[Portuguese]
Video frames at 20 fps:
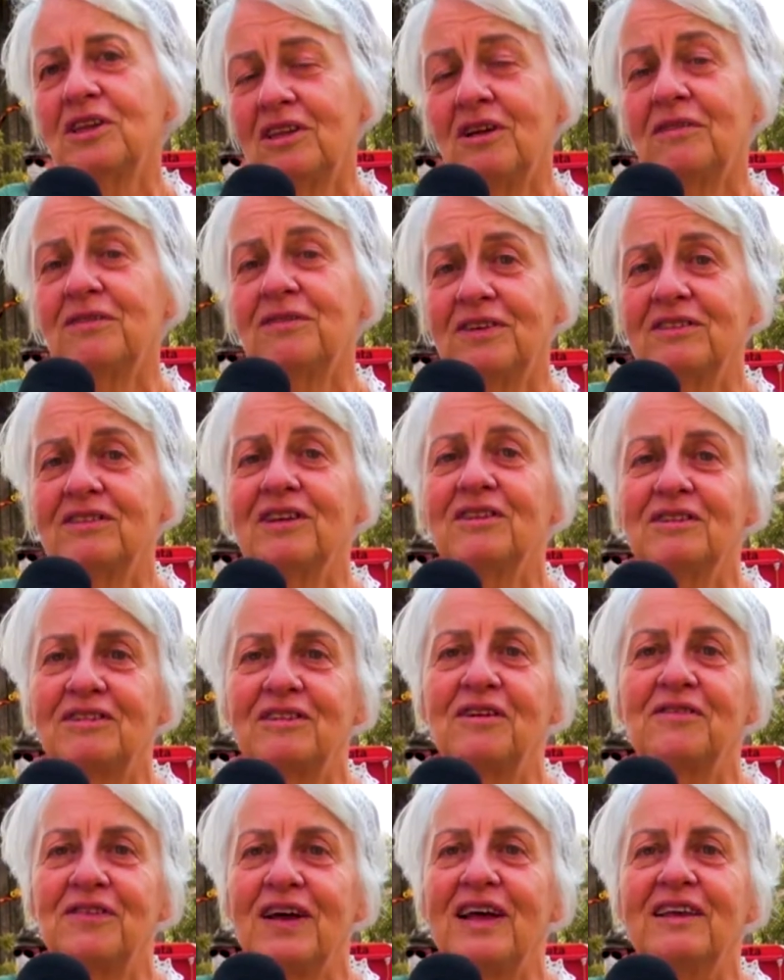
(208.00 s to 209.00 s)
estar tá fazendo
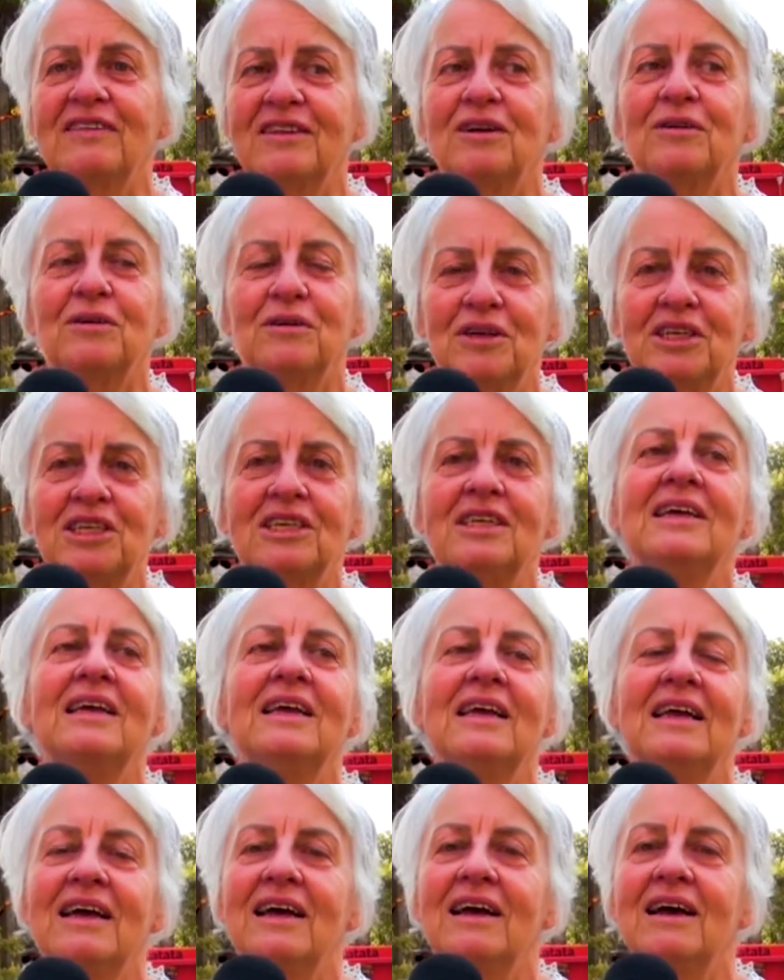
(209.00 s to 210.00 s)
essa festa hoje,
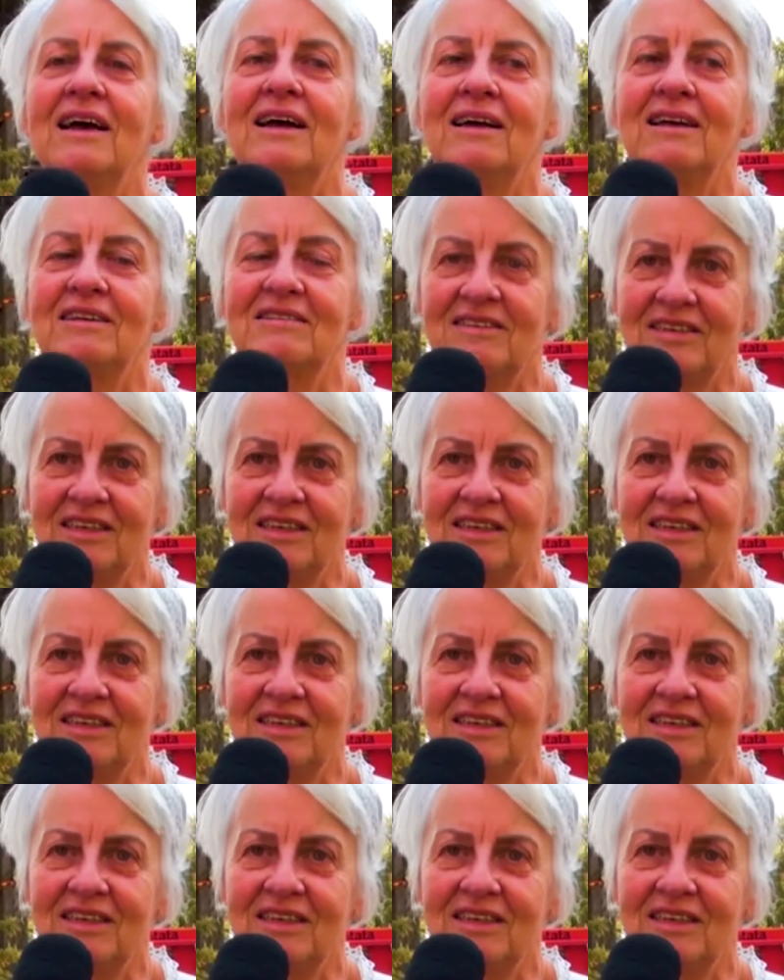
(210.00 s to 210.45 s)
é,